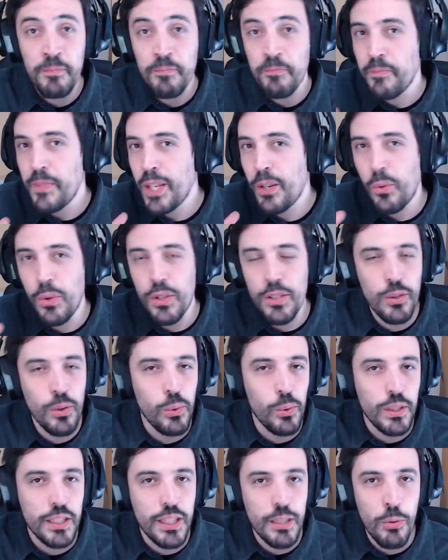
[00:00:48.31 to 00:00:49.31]
in questo
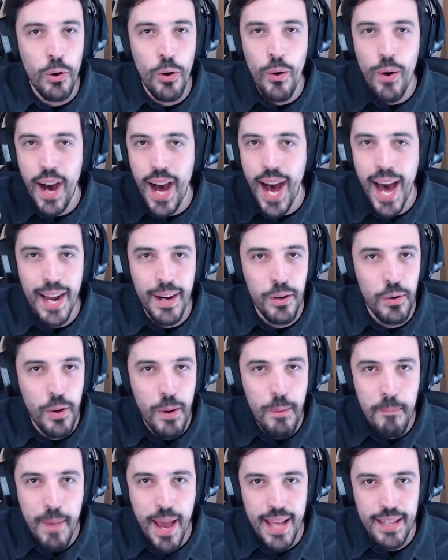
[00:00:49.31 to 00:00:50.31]
ultimo anno
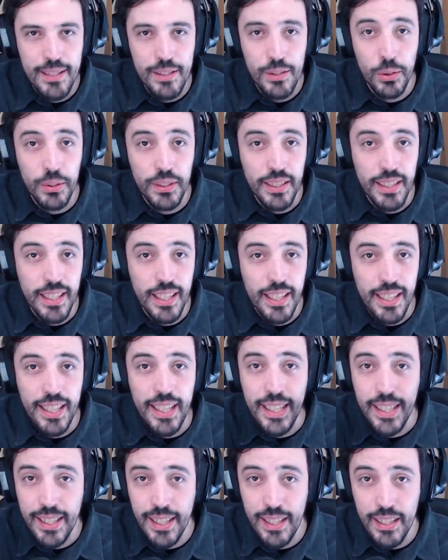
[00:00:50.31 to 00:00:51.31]
e mezzo di
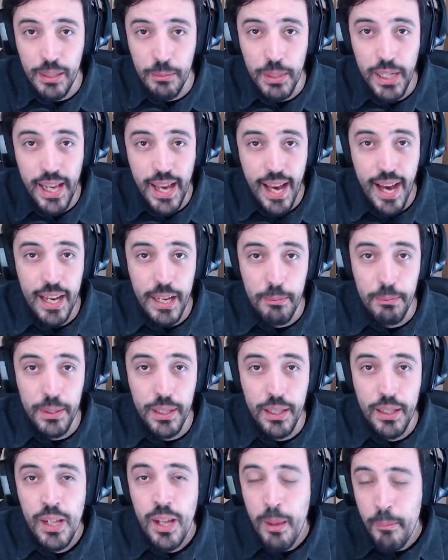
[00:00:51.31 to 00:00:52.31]
incredibile
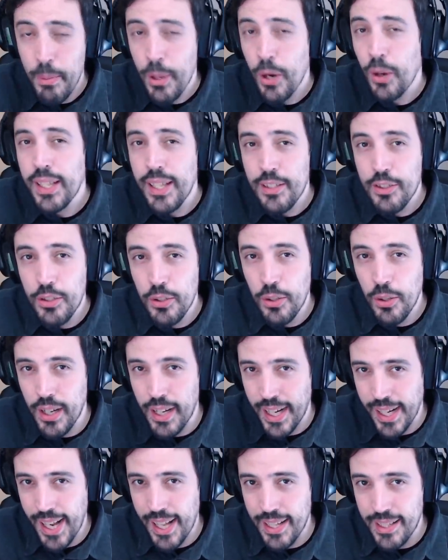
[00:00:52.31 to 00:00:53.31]
hype. Però adesso,
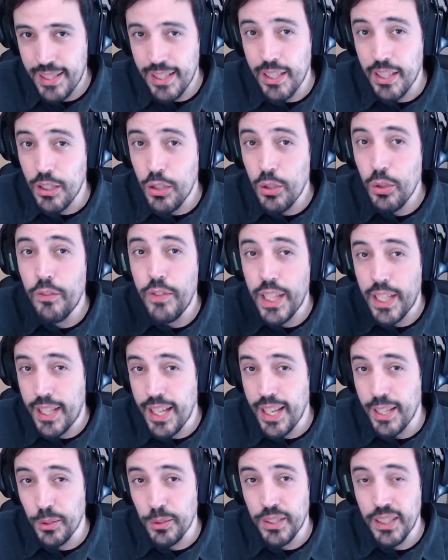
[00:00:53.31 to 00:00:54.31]
ragazzi, io vi
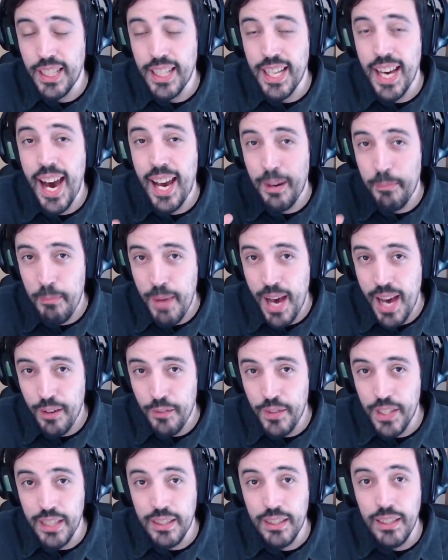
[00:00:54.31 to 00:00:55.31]
chiedo di
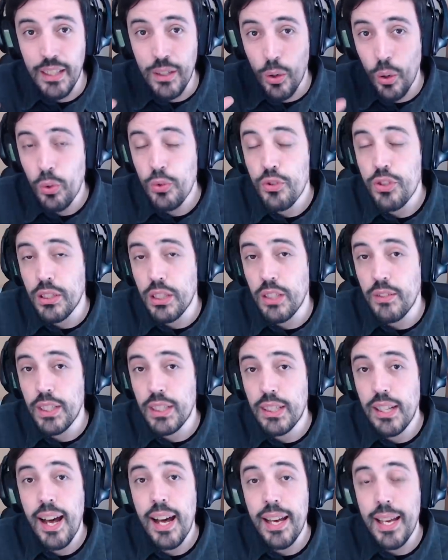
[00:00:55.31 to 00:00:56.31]
armarvi di
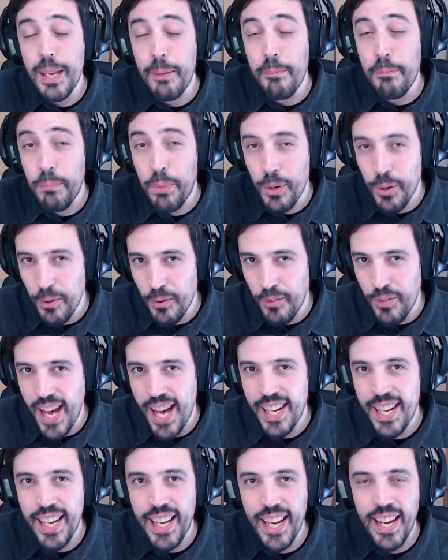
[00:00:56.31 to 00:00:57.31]
oggettività e
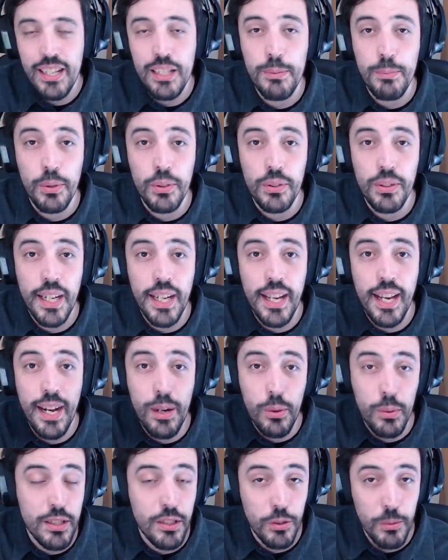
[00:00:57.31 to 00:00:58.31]
provare a rispondere a
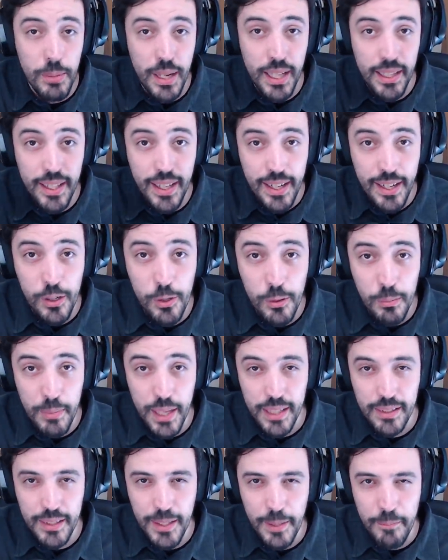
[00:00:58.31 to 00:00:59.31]
questa domanda nei
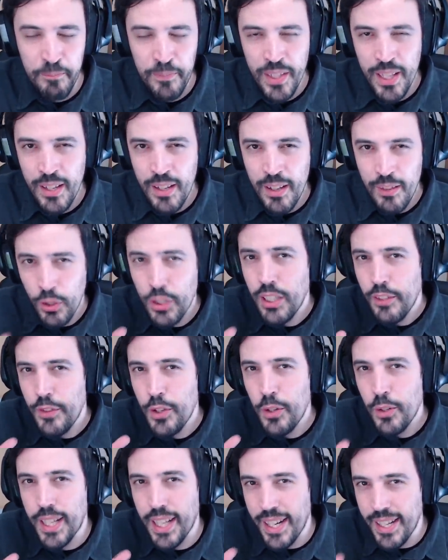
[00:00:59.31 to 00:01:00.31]
commenti. Voi
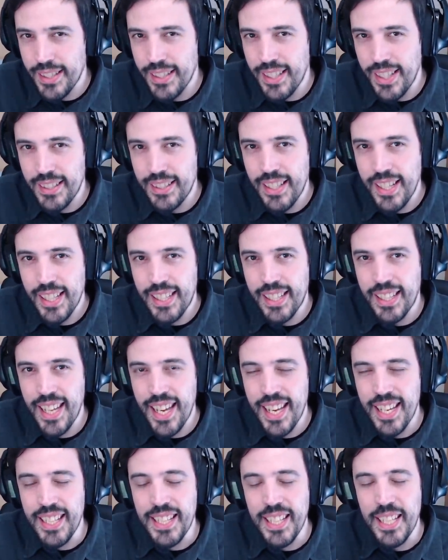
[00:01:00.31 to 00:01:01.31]
davvero credete
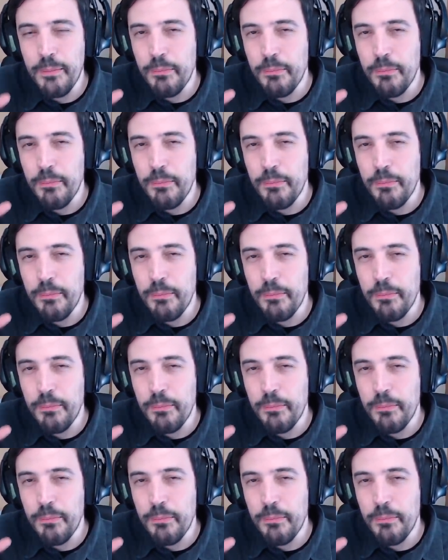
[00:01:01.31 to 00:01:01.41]
che i